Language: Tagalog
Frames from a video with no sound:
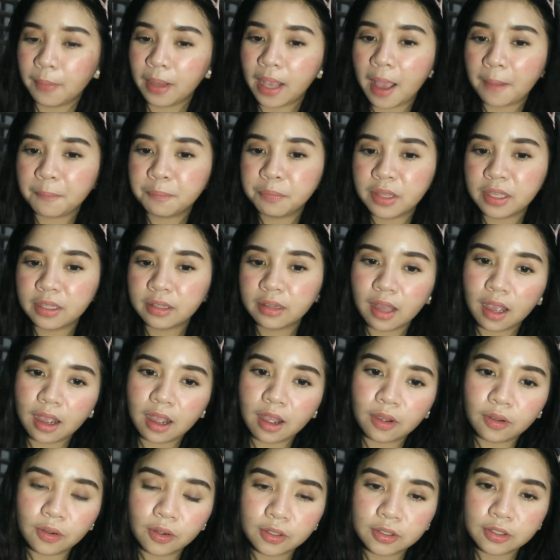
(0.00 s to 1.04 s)
Mag-update lang
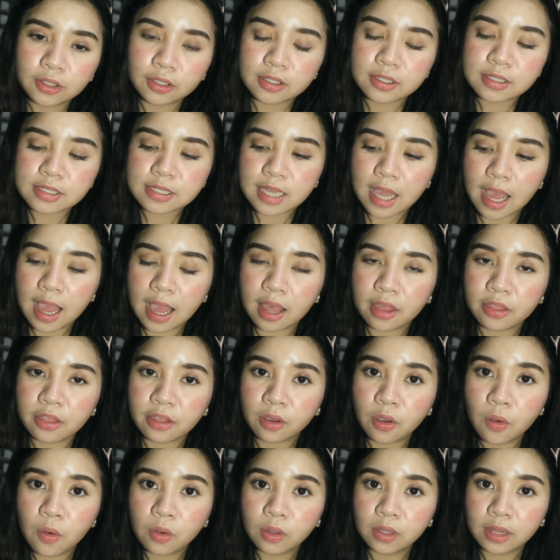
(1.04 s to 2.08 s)
ako dun sa The
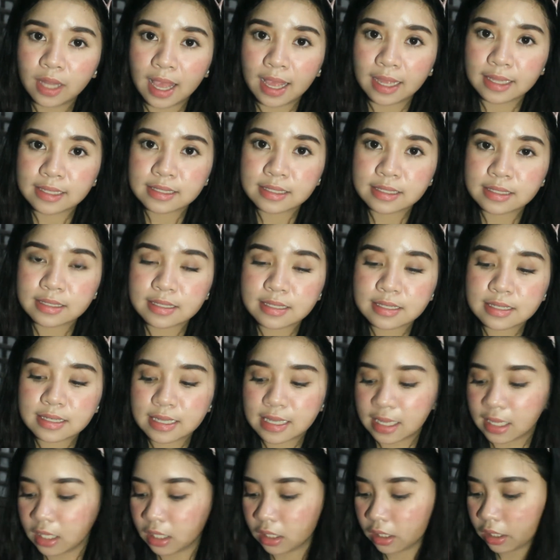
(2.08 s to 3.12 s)
Go Glass
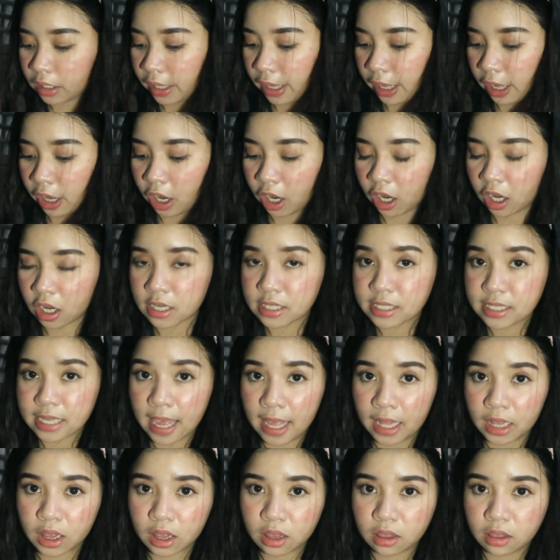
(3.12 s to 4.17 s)
skincare
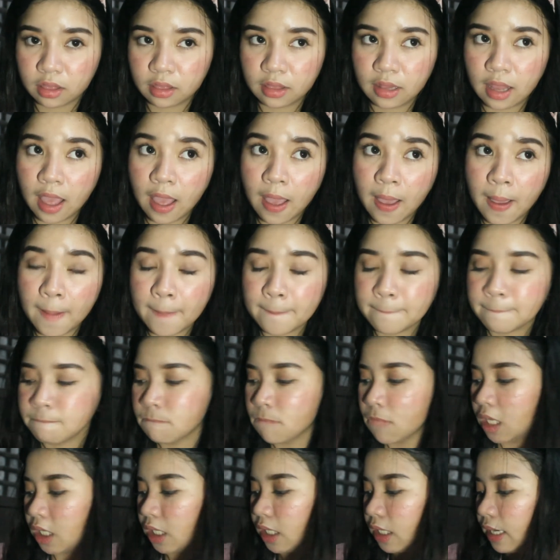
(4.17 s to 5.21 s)
set na
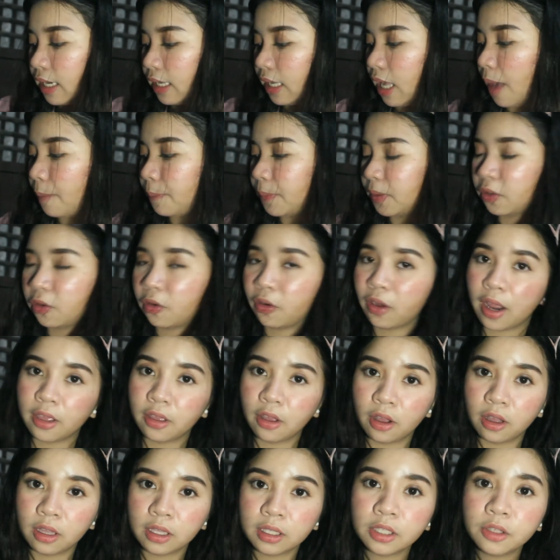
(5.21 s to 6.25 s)
ginagamit ko
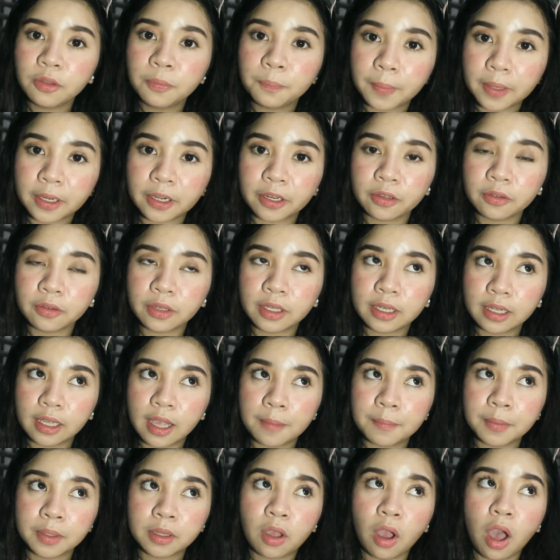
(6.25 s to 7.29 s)
ngayon. Yung pa rin yung
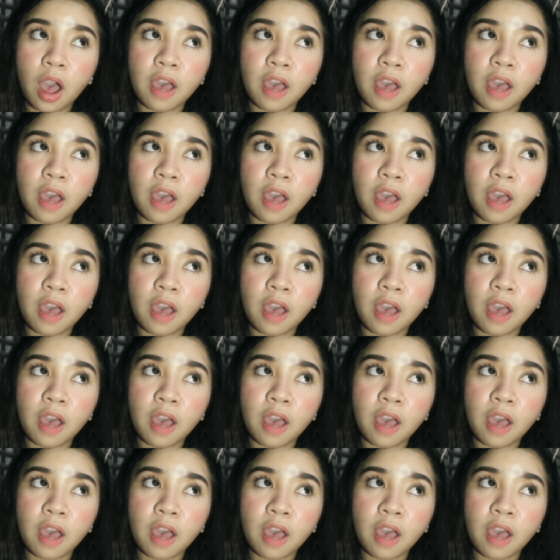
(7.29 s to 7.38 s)
ginagamit ko.